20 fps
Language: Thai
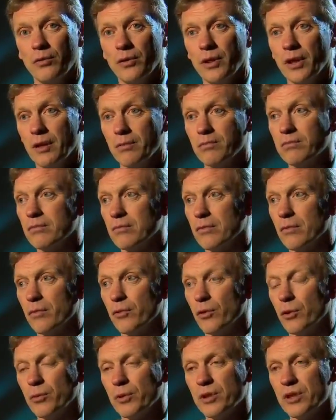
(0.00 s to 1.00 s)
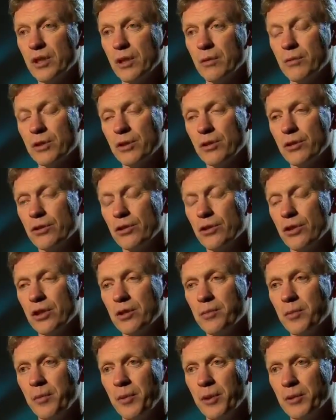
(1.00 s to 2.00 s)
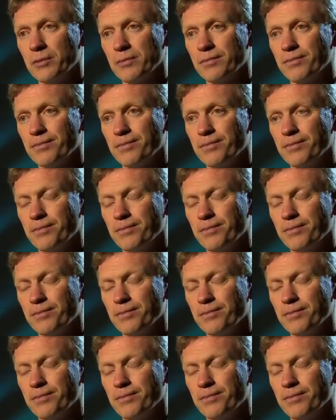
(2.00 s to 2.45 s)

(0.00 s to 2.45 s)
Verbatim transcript: คนๆนั้นต้องเป็นโค้ชออสแน่นอน